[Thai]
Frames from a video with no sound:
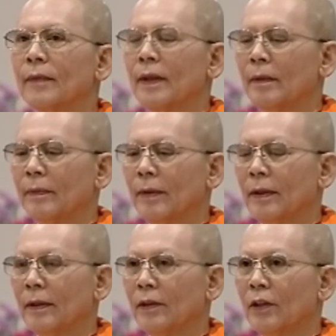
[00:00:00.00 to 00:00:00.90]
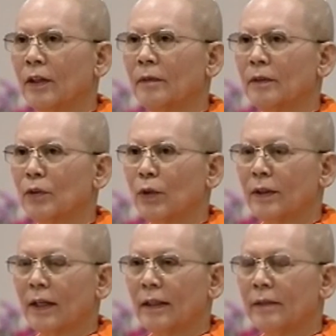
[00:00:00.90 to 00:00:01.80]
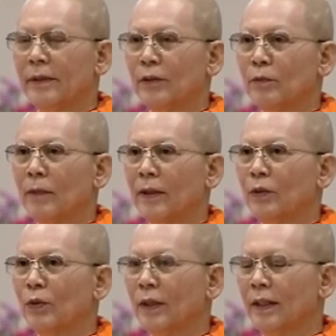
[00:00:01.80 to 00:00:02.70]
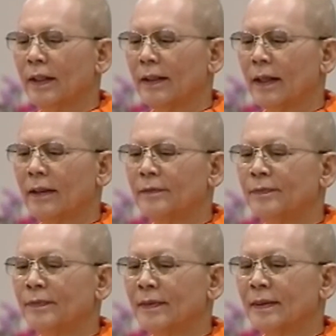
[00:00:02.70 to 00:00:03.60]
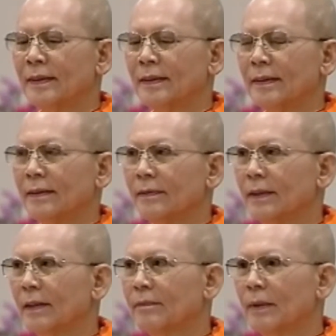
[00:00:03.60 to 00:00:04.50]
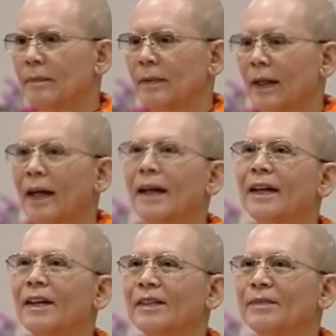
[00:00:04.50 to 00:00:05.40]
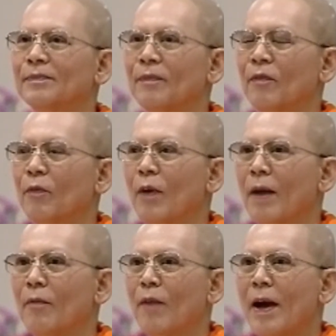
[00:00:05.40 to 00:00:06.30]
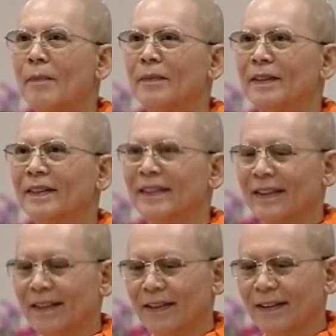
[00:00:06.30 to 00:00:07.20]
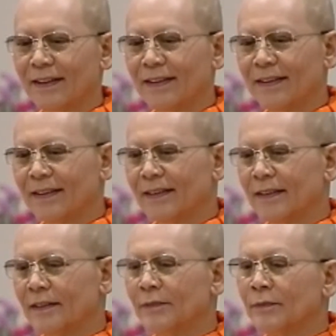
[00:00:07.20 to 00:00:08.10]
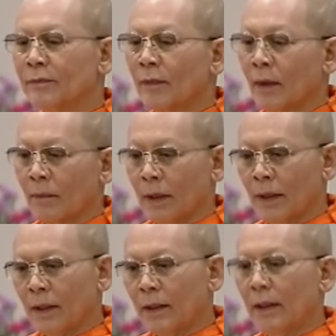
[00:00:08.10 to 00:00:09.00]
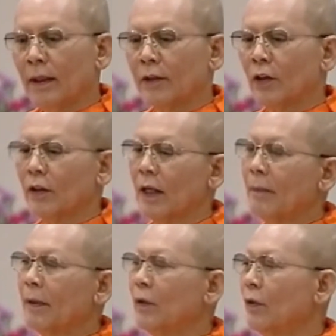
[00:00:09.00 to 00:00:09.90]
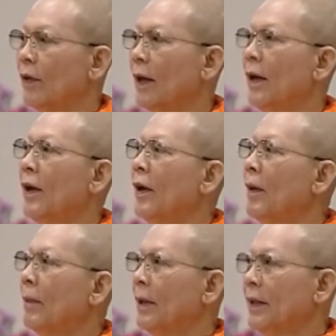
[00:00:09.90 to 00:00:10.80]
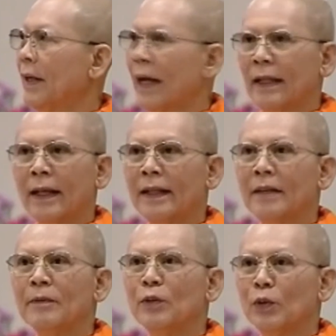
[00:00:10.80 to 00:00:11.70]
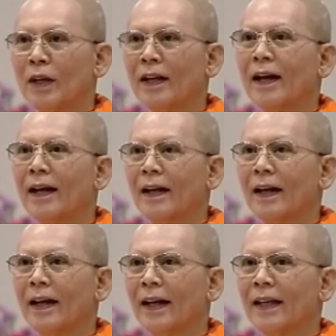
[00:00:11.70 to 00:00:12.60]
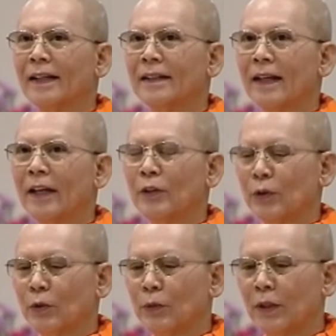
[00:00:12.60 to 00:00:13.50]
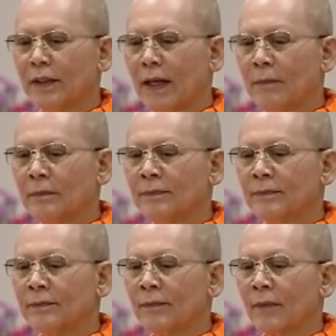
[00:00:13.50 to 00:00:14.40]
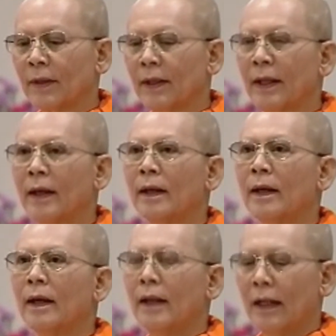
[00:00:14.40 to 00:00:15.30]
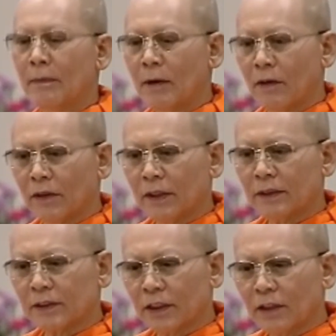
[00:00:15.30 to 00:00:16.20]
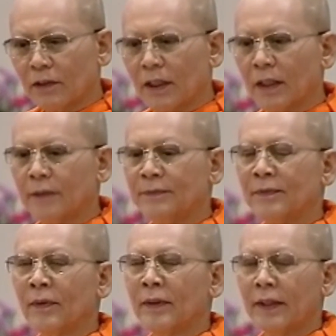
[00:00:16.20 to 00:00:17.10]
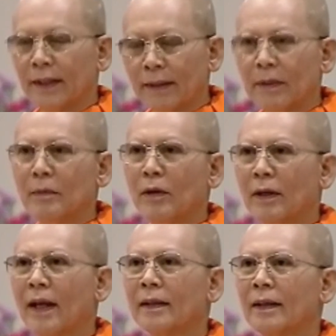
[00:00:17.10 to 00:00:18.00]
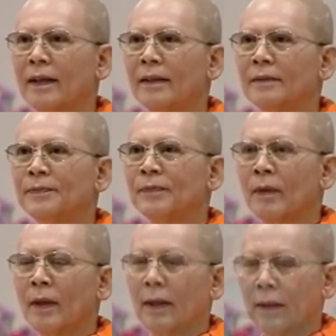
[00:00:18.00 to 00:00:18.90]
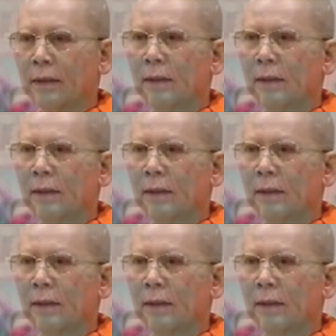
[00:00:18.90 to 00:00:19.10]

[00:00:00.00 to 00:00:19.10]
นี่ตอนนี้กำลังตรวจตาทิพยสมบัติอยู่อย่างนี้นะจ๊ะ นึกปุ๊บ อ่ะว่าแฟบ นี่นะเออเพราะนั้นเนี่ยต้องทำประดุดว่าภรยาดาริงมาอยู่ข้างๆ กาย ในทุก ๆ บุญที่ทำนี่นะ และบอกเธอว่าที่ทำนี่เพราะรักนะ รัก